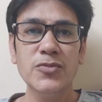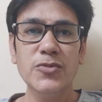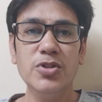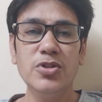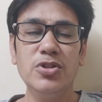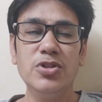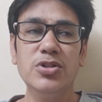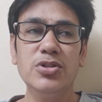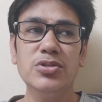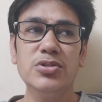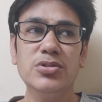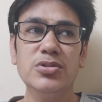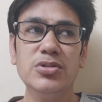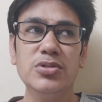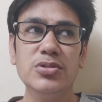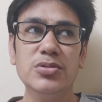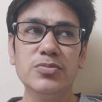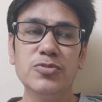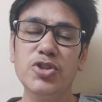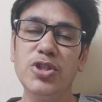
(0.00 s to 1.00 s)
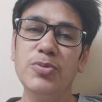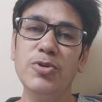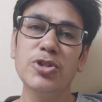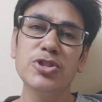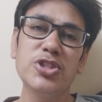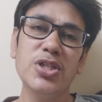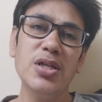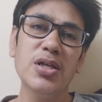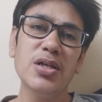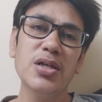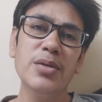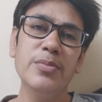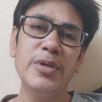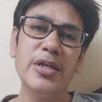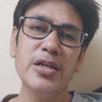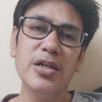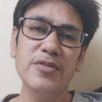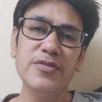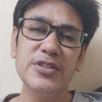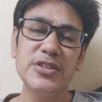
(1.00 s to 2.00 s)
और मुझे बहुत अच्छा लगा
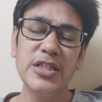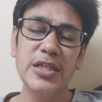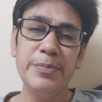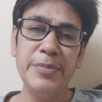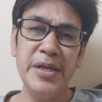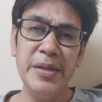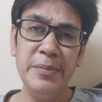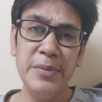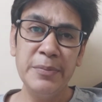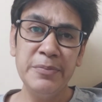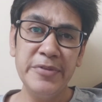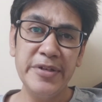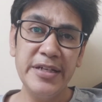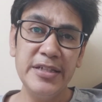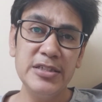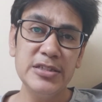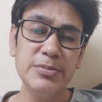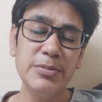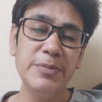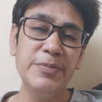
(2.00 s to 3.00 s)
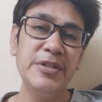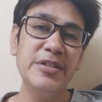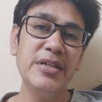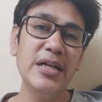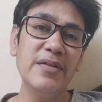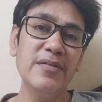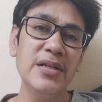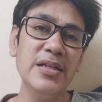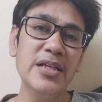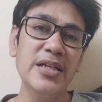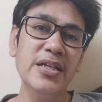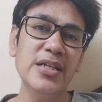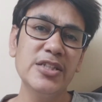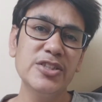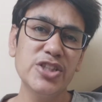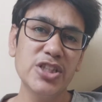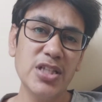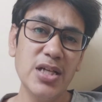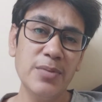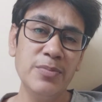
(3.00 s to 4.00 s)
मैंने काफ़ी सारी प्रीमियम ट्रेन्स में भी ट्रैवल किया है
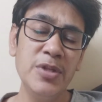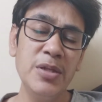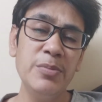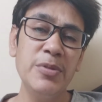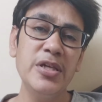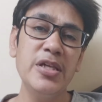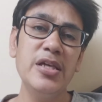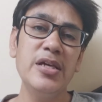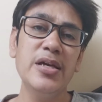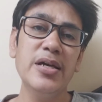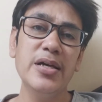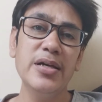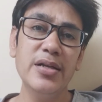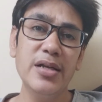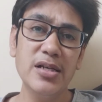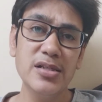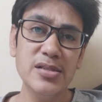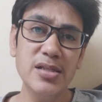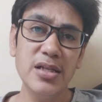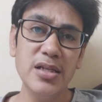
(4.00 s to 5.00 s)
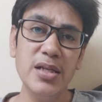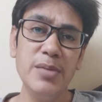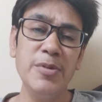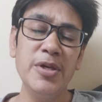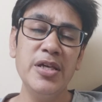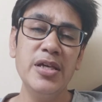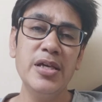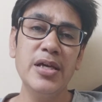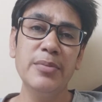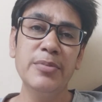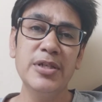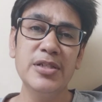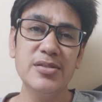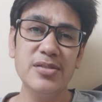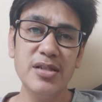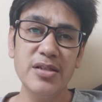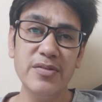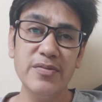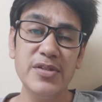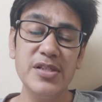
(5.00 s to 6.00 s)
शताब्दी में किया है राजधानी में किया है बट
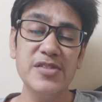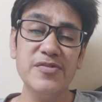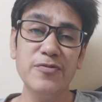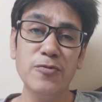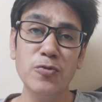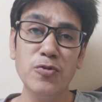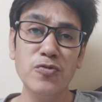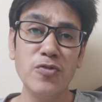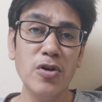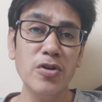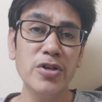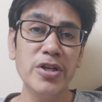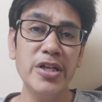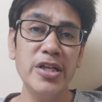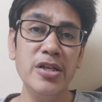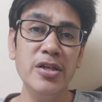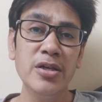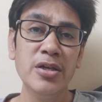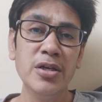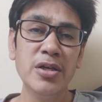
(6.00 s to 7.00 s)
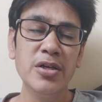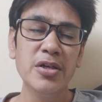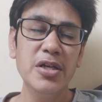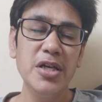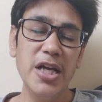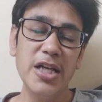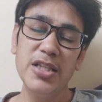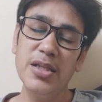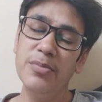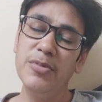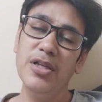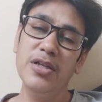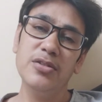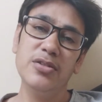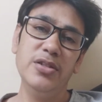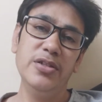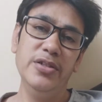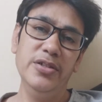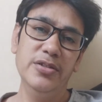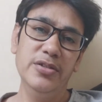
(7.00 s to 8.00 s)
सर्विस फूड क्वालिटी एकदम
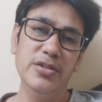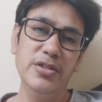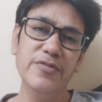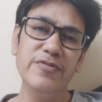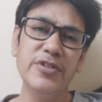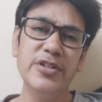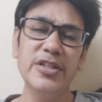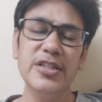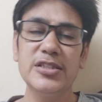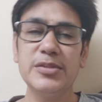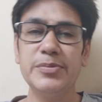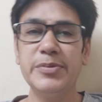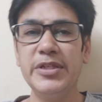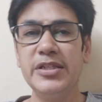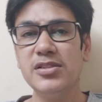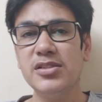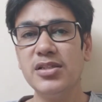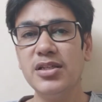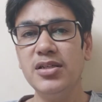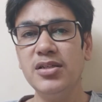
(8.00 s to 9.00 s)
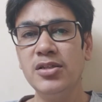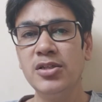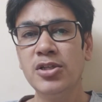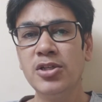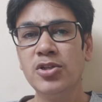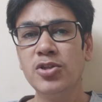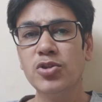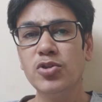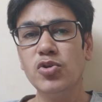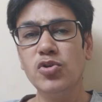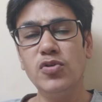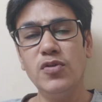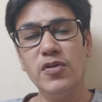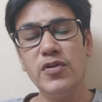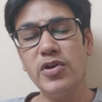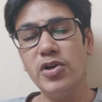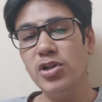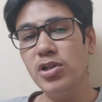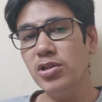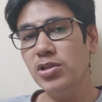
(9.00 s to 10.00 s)
अलग थे डिफरेंट एक्सपीरियंस था तो
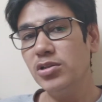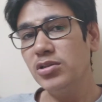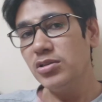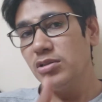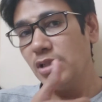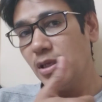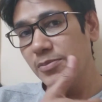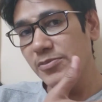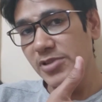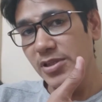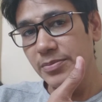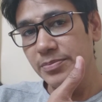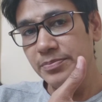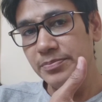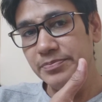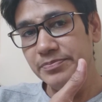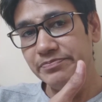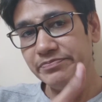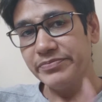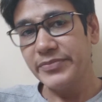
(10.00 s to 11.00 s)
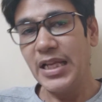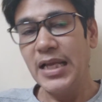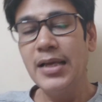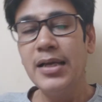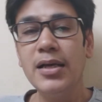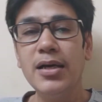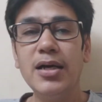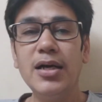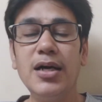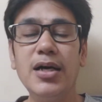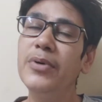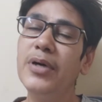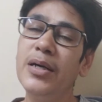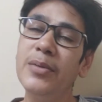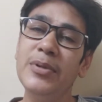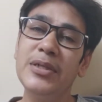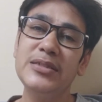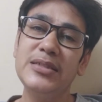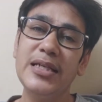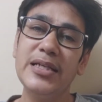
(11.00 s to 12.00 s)
ओवरऑल थम्स अप
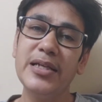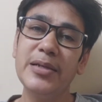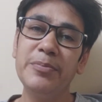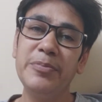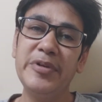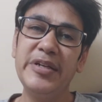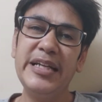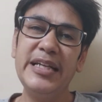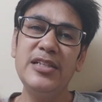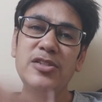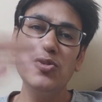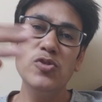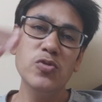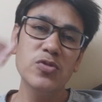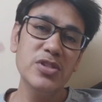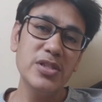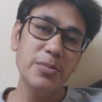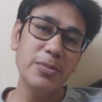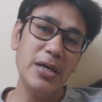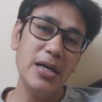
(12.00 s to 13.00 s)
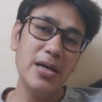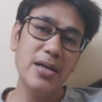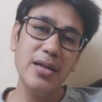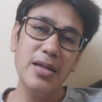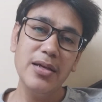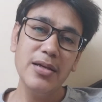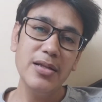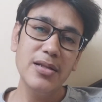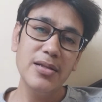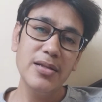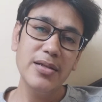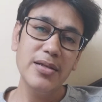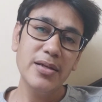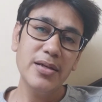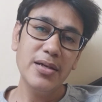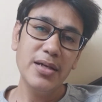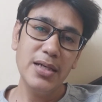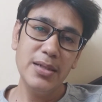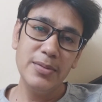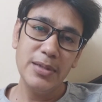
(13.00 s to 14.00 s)
अब ऐसा है कि अब ट्रेन जोन से बाहर निकलते
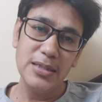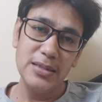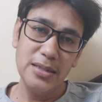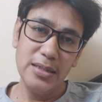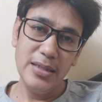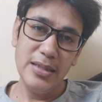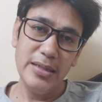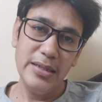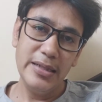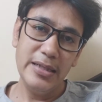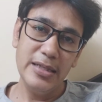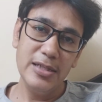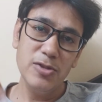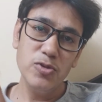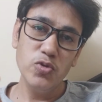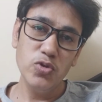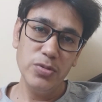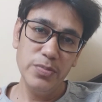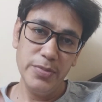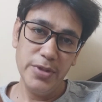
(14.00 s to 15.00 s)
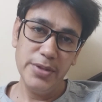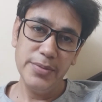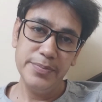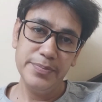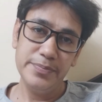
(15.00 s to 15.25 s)
हैं अब आते हैं रियल जोन में